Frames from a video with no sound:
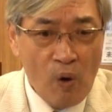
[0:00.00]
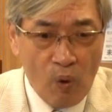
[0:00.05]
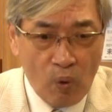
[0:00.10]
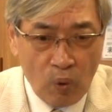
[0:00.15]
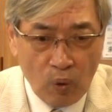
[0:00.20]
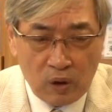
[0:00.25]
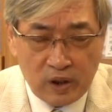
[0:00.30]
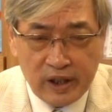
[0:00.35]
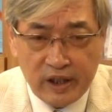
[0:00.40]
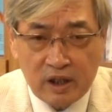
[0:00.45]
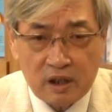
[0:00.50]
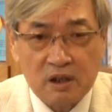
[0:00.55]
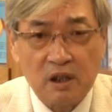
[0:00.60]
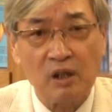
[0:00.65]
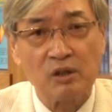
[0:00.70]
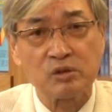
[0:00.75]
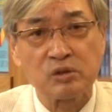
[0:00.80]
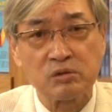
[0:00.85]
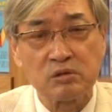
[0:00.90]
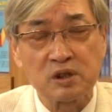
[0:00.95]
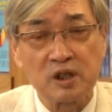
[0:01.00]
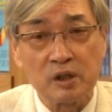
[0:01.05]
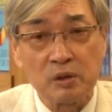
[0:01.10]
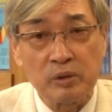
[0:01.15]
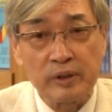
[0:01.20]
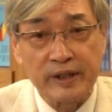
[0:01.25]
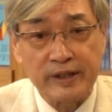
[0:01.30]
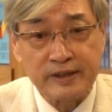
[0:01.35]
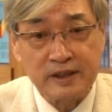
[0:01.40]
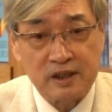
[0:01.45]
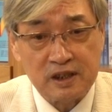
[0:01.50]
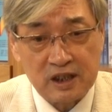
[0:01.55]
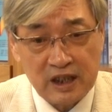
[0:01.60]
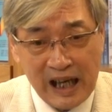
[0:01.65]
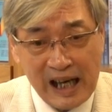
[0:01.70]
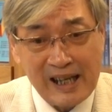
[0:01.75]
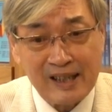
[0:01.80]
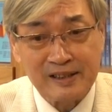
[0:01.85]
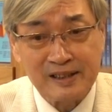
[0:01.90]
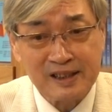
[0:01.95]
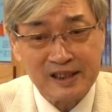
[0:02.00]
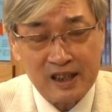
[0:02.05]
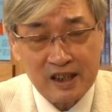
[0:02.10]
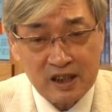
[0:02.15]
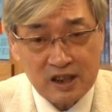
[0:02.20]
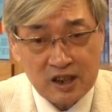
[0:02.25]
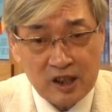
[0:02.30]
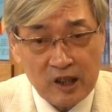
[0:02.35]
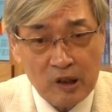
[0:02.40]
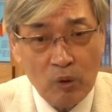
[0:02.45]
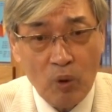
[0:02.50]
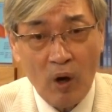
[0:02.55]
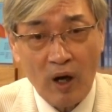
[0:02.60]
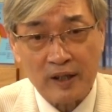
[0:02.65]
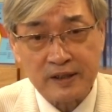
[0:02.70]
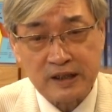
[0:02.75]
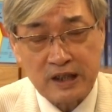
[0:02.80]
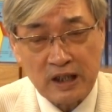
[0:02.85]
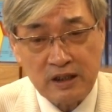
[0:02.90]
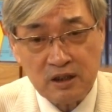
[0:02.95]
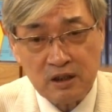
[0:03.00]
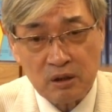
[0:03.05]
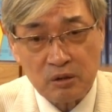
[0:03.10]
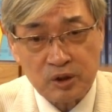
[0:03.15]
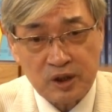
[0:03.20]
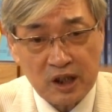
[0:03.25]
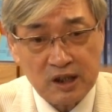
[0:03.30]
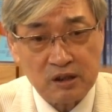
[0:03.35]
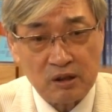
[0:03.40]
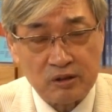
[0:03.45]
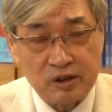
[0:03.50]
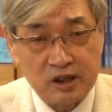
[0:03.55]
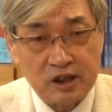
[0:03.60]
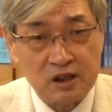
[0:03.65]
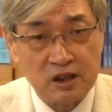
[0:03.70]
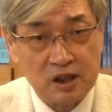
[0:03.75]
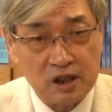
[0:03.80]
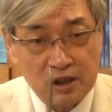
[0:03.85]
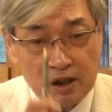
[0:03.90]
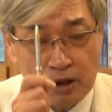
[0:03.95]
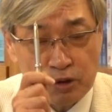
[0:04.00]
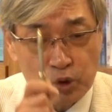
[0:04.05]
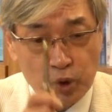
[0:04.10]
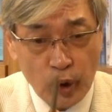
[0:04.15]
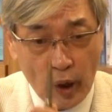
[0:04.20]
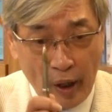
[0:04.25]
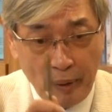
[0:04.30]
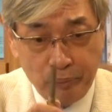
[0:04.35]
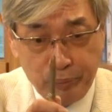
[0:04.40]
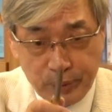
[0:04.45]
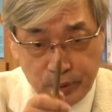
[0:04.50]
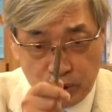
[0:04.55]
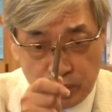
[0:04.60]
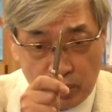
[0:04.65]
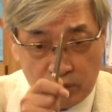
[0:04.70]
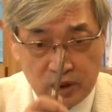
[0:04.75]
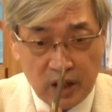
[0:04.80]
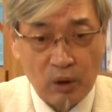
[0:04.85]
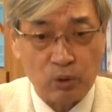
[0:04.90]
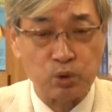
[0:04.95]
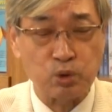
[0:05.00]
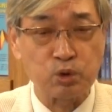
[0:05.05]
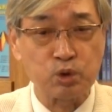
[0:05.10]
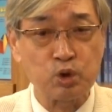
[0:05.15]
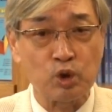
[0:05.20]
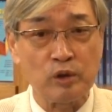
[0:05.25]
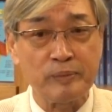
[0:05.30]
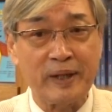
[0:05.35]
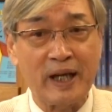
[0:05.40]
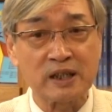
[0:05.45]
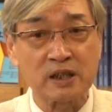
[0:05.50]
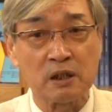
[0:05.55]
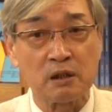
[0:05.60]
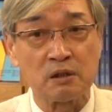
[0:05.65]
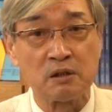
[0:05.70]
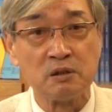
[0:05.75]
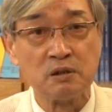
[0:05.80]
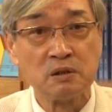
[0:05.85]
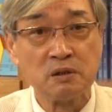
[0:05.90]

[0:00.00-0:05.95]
我可以告诉各位，讲这些话、研究这种事情的，全部都在胡说八道。